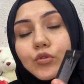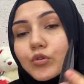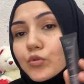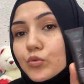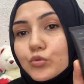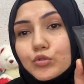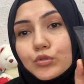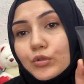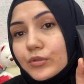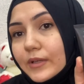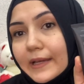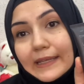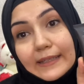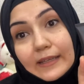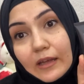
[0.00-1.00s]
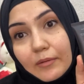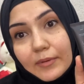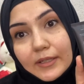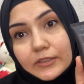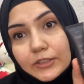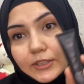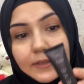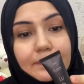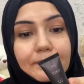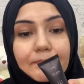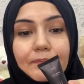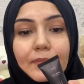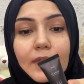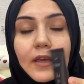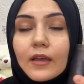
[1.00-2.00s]
3-4 ay gider bence.
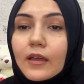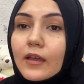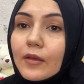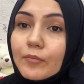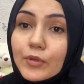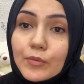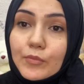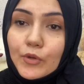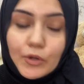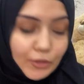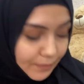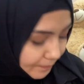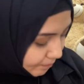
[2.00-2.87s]
Bilmiyorum.